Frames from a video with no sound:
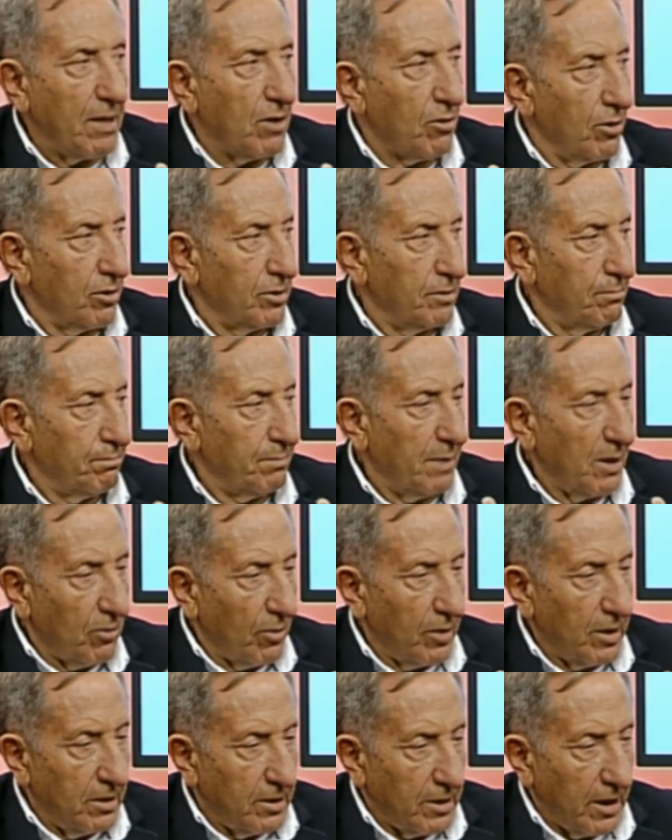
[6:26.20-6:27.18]
picor,
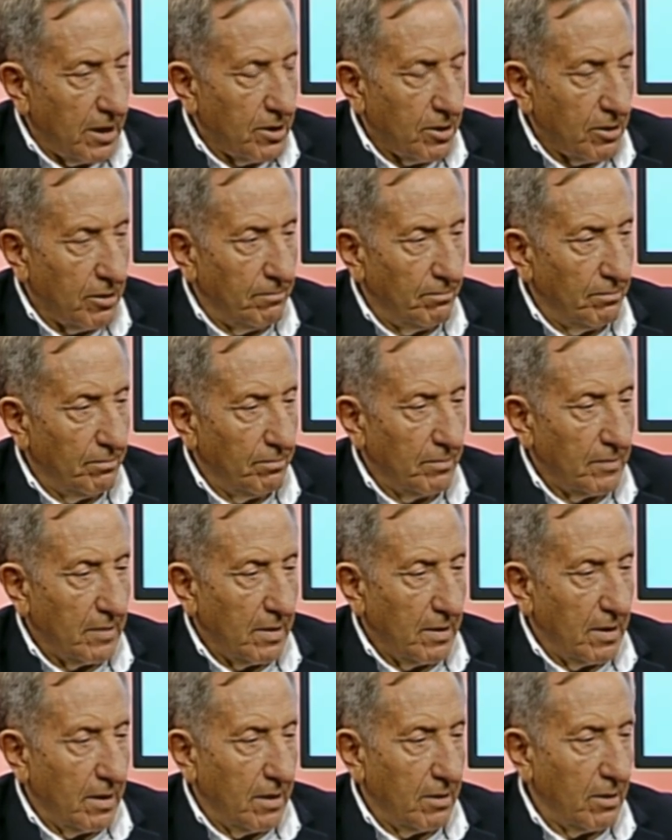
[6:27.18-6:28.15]
picor intenso,
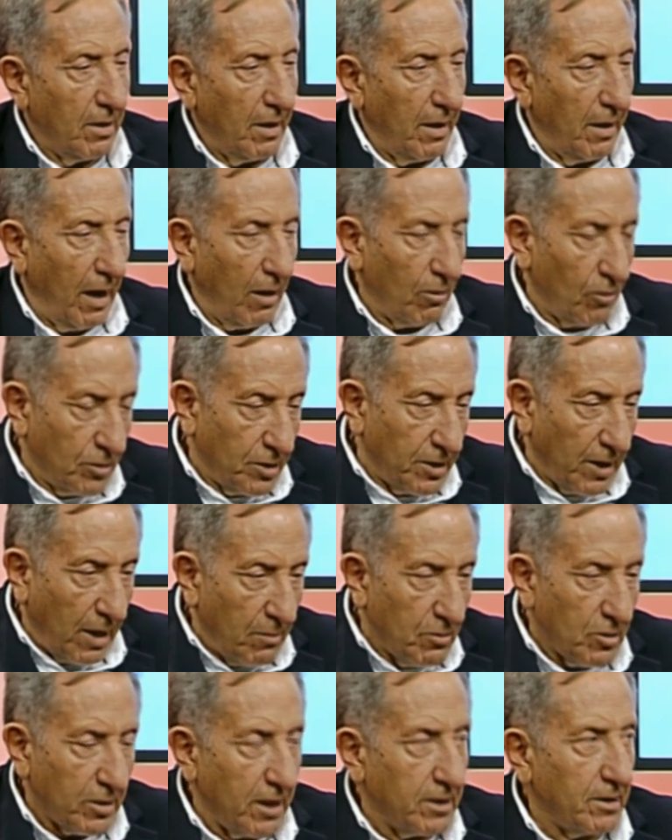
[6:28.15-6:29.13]

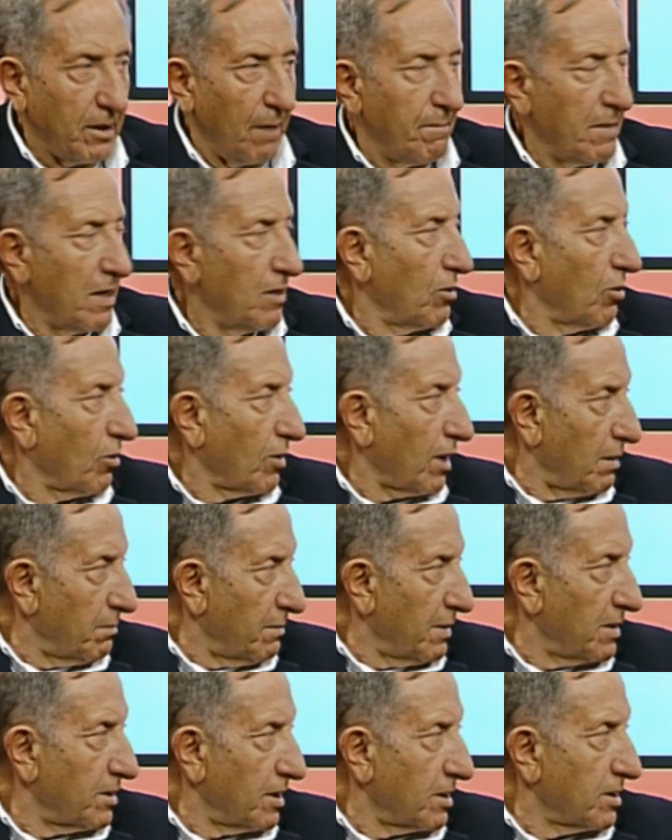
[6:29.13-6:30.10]
aconsejamos que también
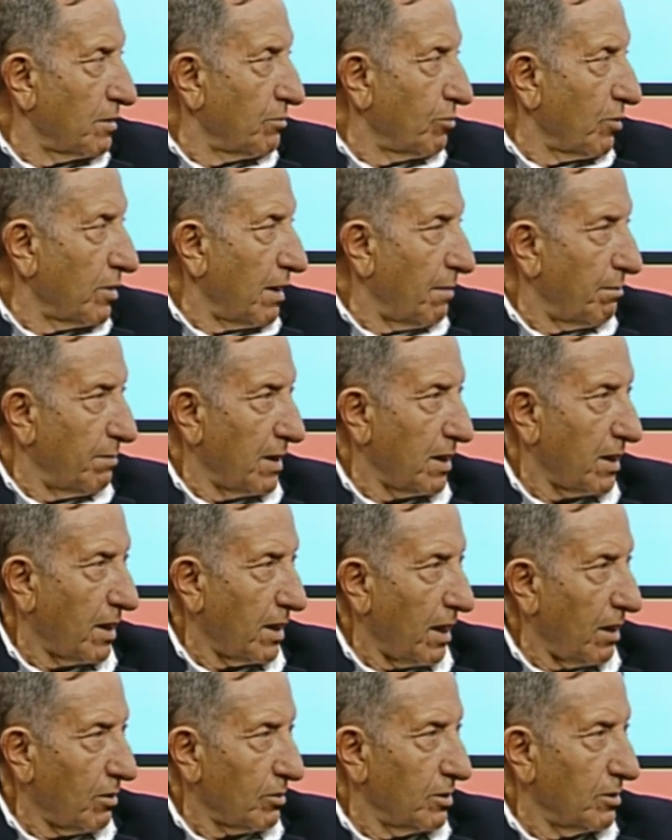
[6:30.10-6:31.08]
localmente se pueda
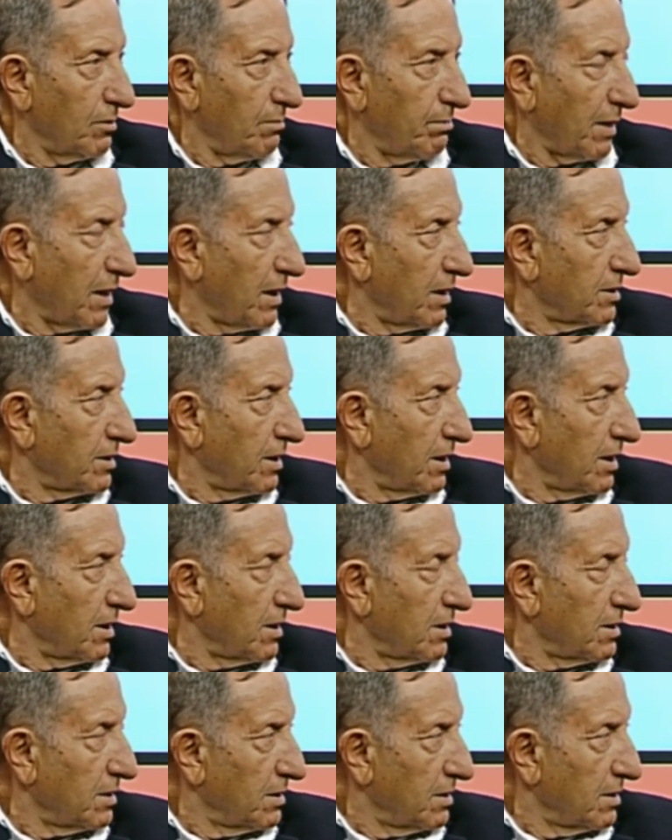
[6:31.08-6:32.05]
aplicar algo, ¿no? Para
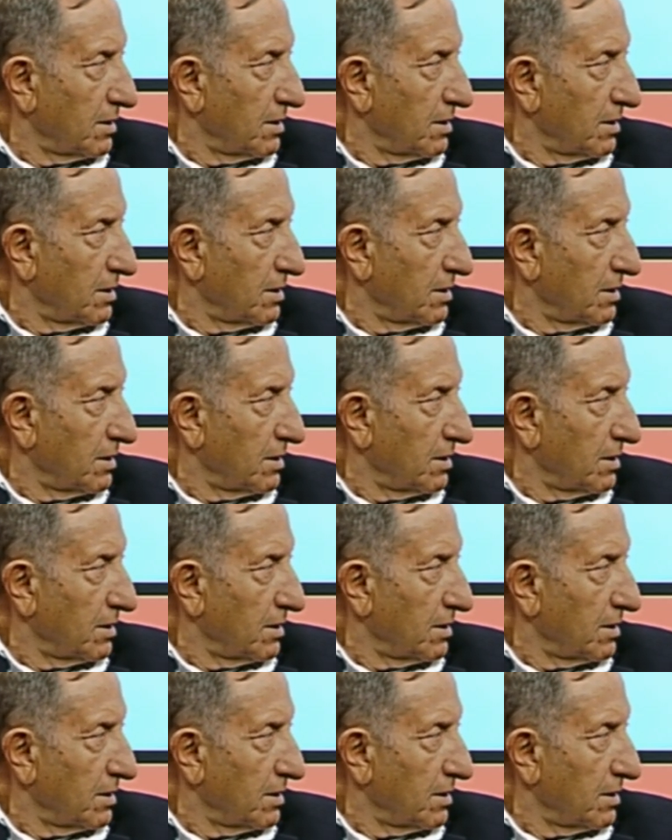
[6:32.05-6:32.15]
este...